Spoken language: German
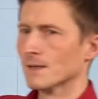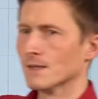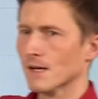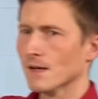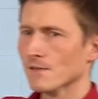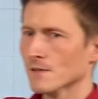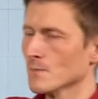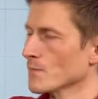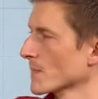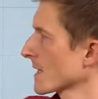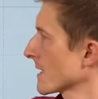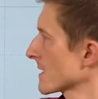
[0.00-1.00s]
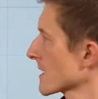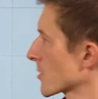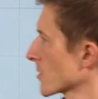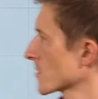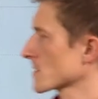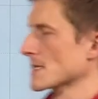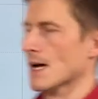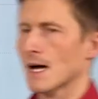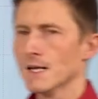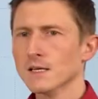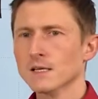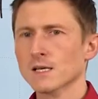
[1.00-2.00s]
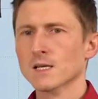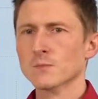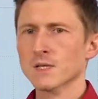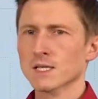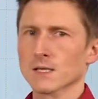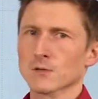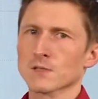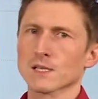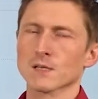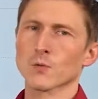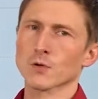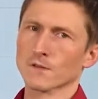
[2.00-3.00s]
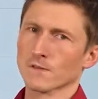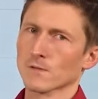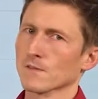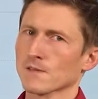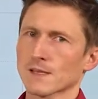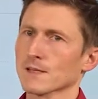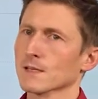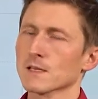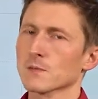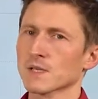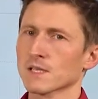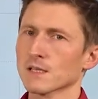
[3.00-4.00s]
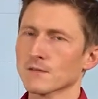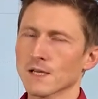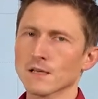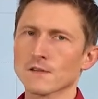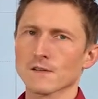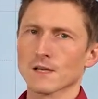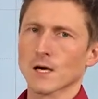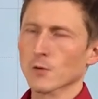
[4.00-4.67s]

die da sind, die können durch die anderen Anbieter und deren Produktionstechnik nicht bedient werden, die sind ja